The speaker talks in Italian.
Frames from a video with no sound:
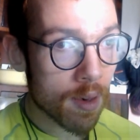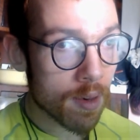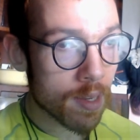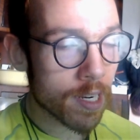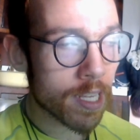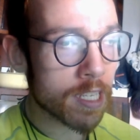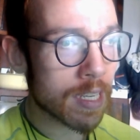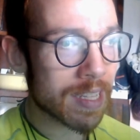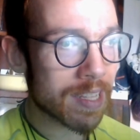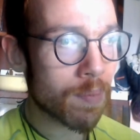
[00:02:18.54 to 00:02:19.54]

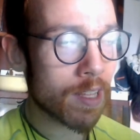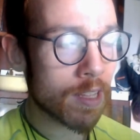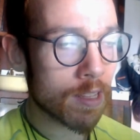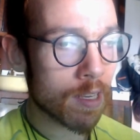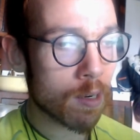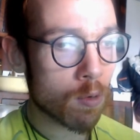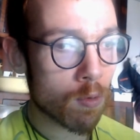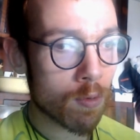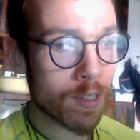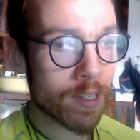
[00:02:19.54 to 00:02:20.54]
Recentemente con
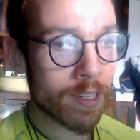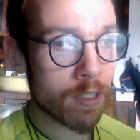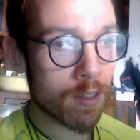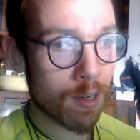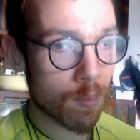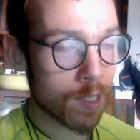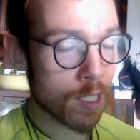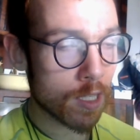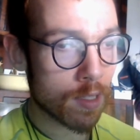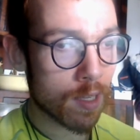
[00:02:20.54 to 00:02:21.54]
uno degli
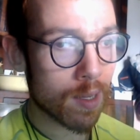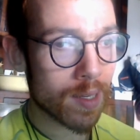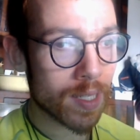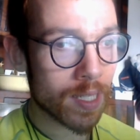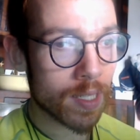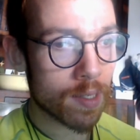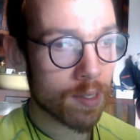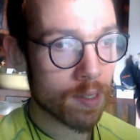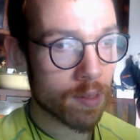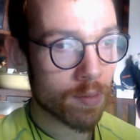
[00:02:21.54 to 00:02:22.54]
aggiornamenti
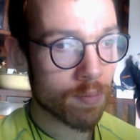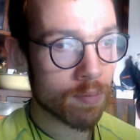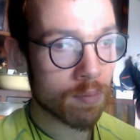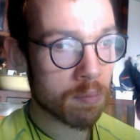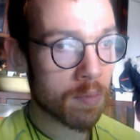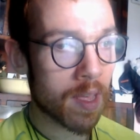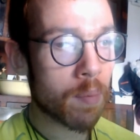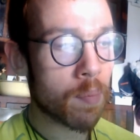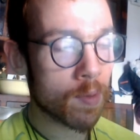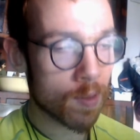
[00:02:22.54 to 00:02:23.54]

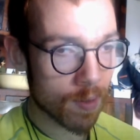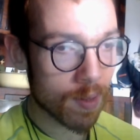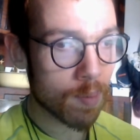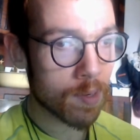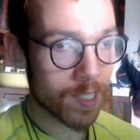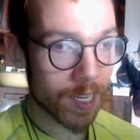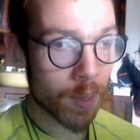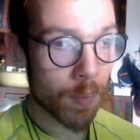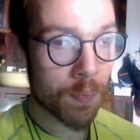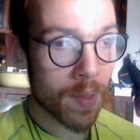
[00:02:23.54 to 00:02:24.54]
è
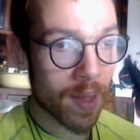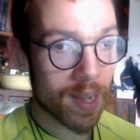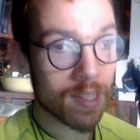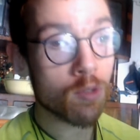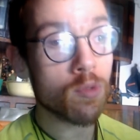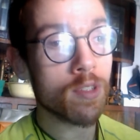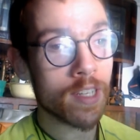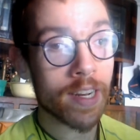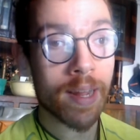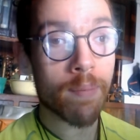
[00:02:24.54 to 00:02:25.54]
possibile
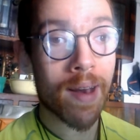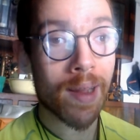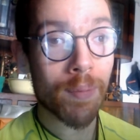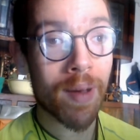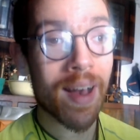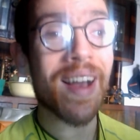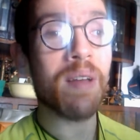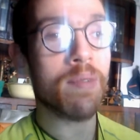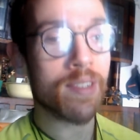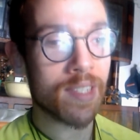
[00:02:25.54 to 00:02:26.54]
aggiungere la barba
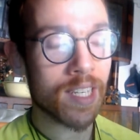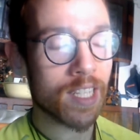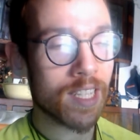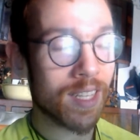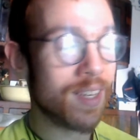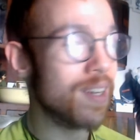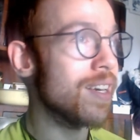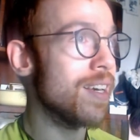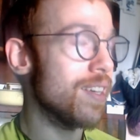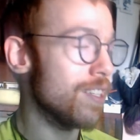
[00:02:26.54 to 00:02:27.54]
ai maschietti
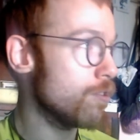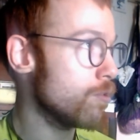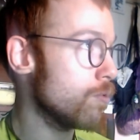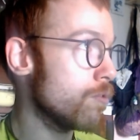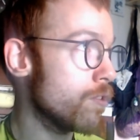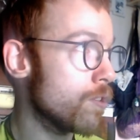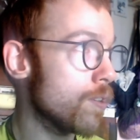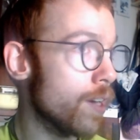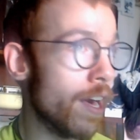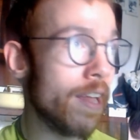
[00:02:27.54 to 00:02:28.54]
e il
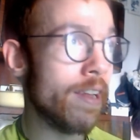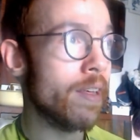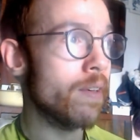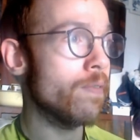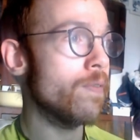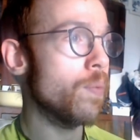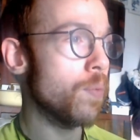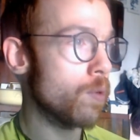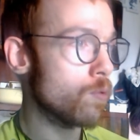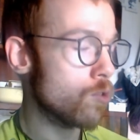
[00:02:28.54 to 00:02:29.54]
trucco alle
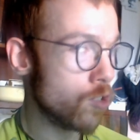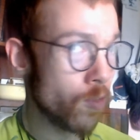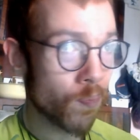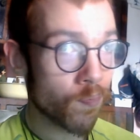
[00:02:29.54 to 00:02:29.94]
femminucce.